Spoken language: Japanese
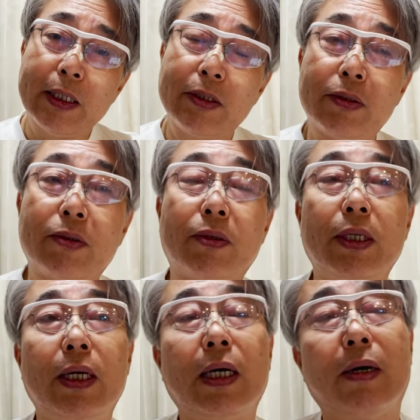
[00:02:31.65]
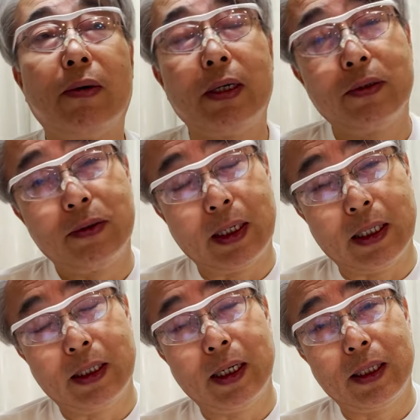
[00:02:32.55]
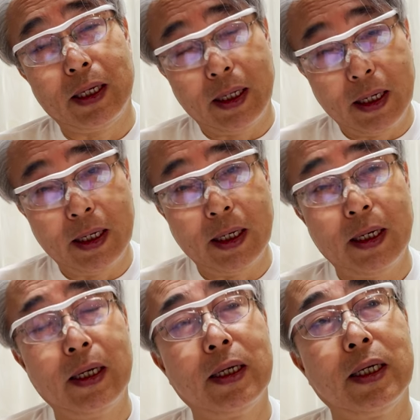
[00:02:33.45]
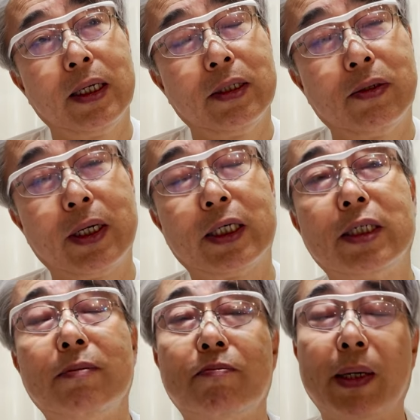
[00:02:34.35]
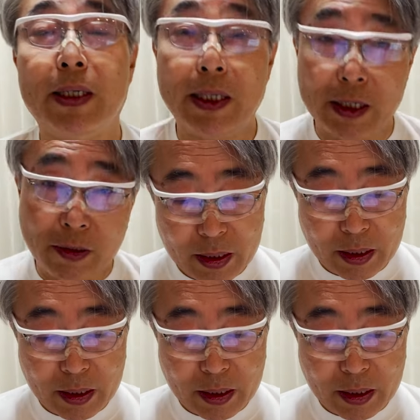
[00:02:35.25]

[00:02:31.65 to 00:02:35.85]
ちょっとキレが悪くなっててね、それが心配やと。